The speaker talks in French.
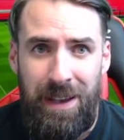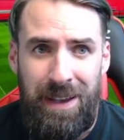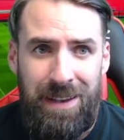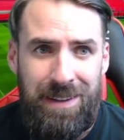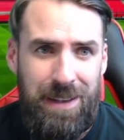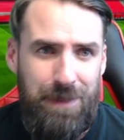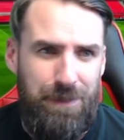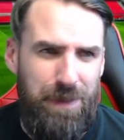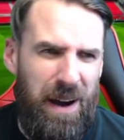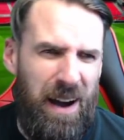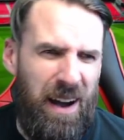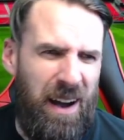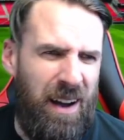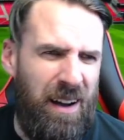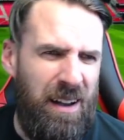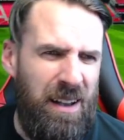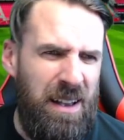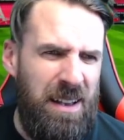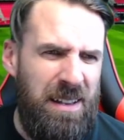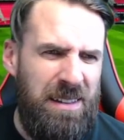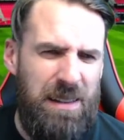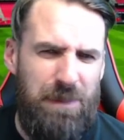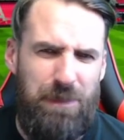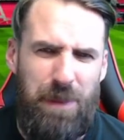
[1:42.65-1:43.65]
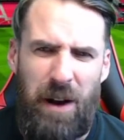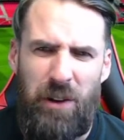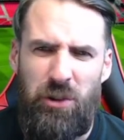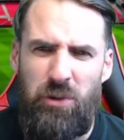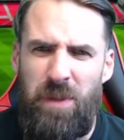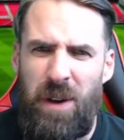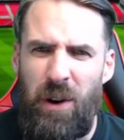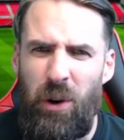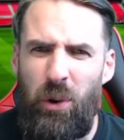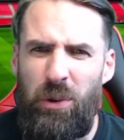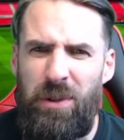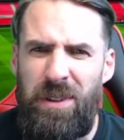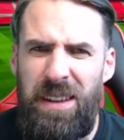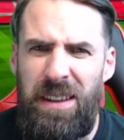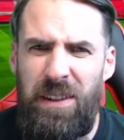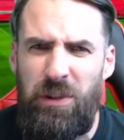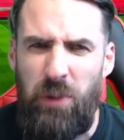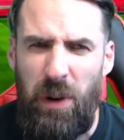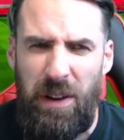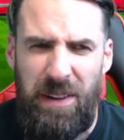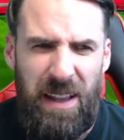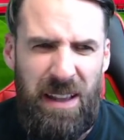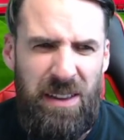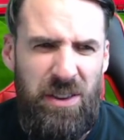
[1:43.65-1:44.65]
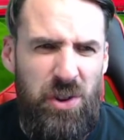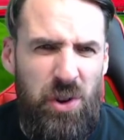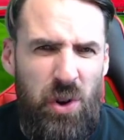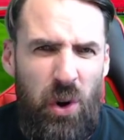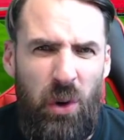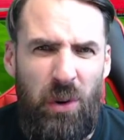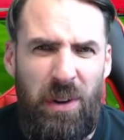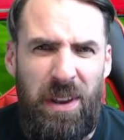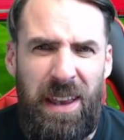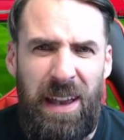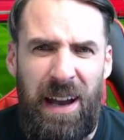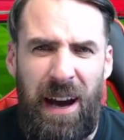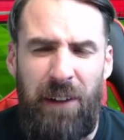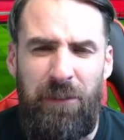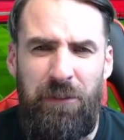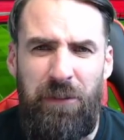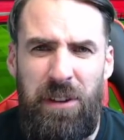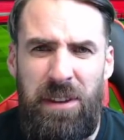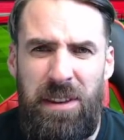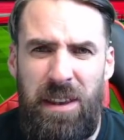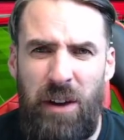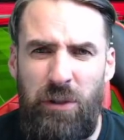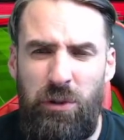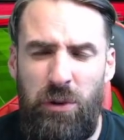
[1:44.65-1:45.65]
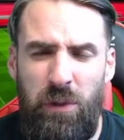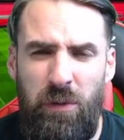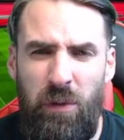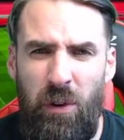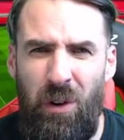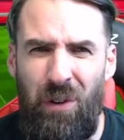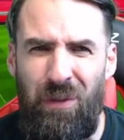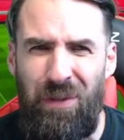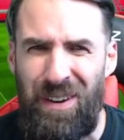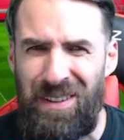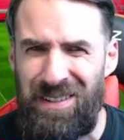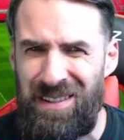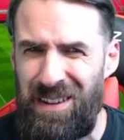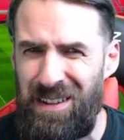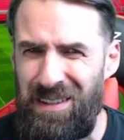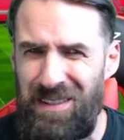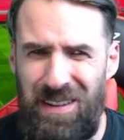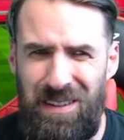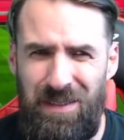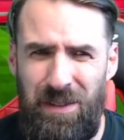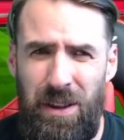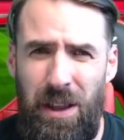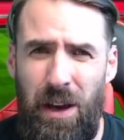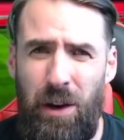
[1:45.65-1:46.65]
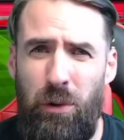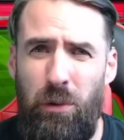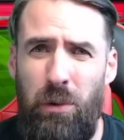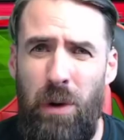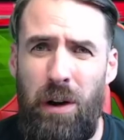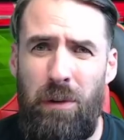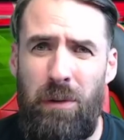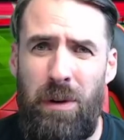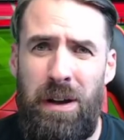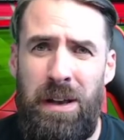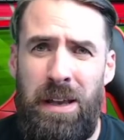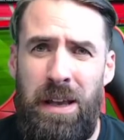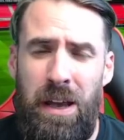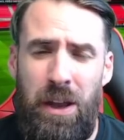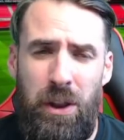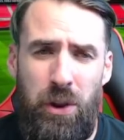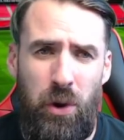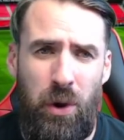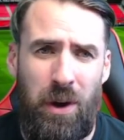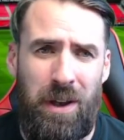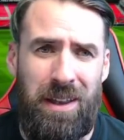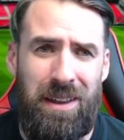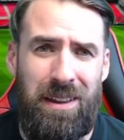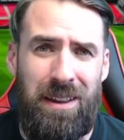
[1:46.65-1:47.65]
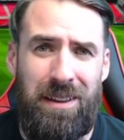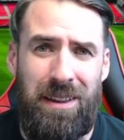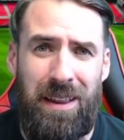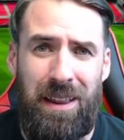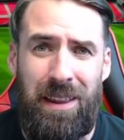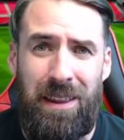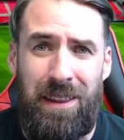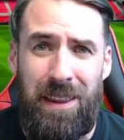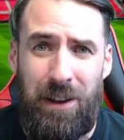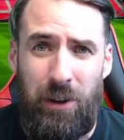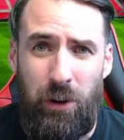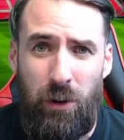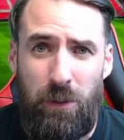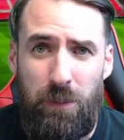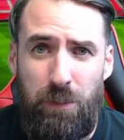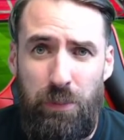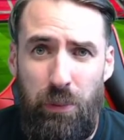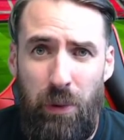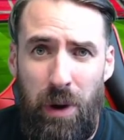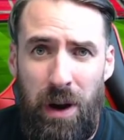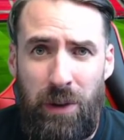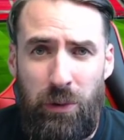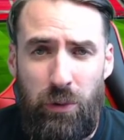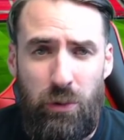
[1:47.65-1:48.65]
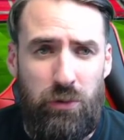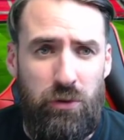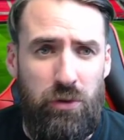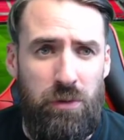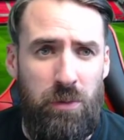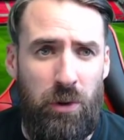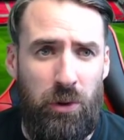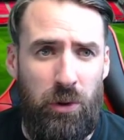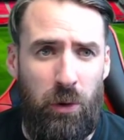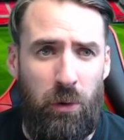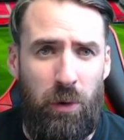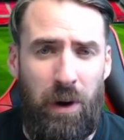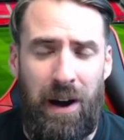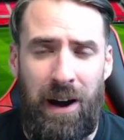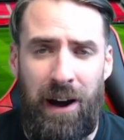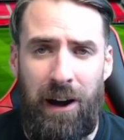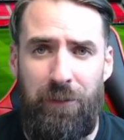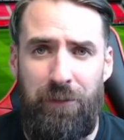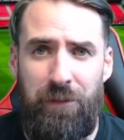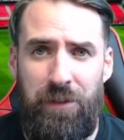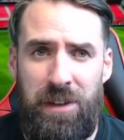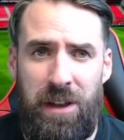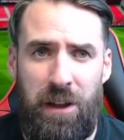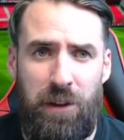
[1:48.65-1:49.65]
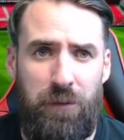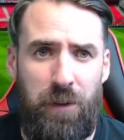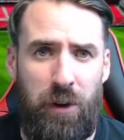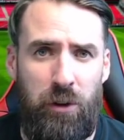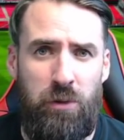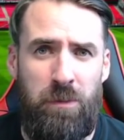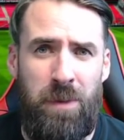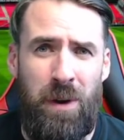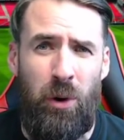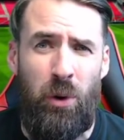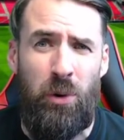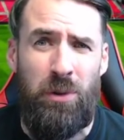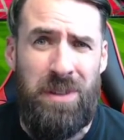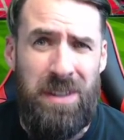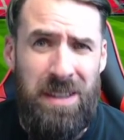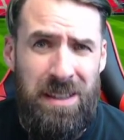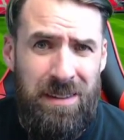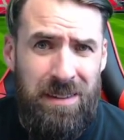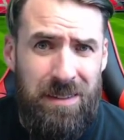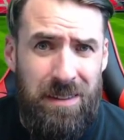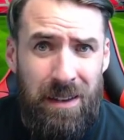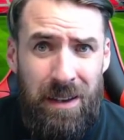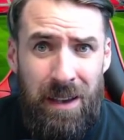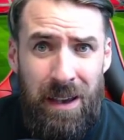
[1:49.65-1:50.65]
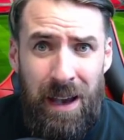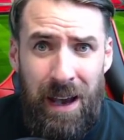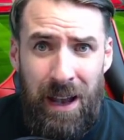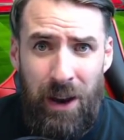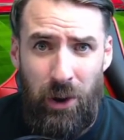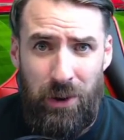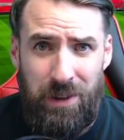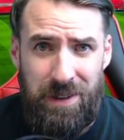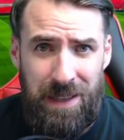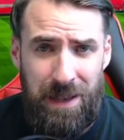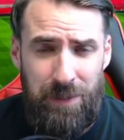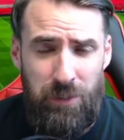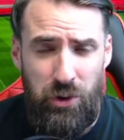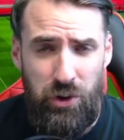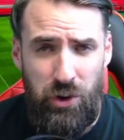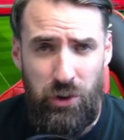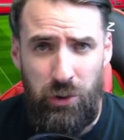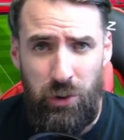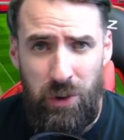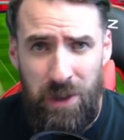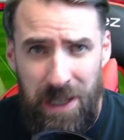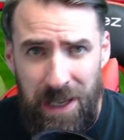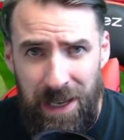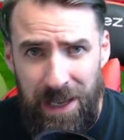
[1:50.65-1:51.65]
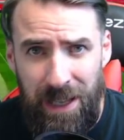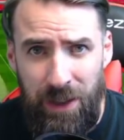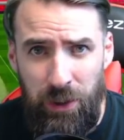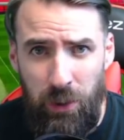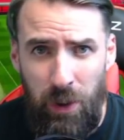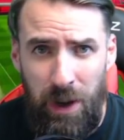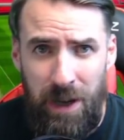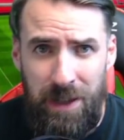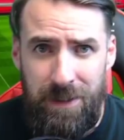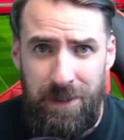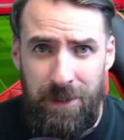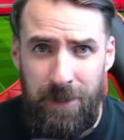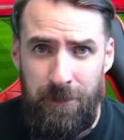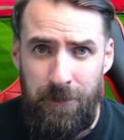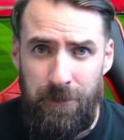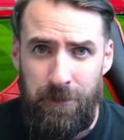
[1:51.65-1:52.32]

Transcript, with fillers: C'est pas, un, pas un numéro 10, quoi. T'as Nyang et Rafinha devant. Enfin, c'est-à-dire quoi, quoi Nyang est un attaquant de pointe, donc tu demandes au à Rafinha de faire numéro 10, alors que c'est un mangeur de craie à droite.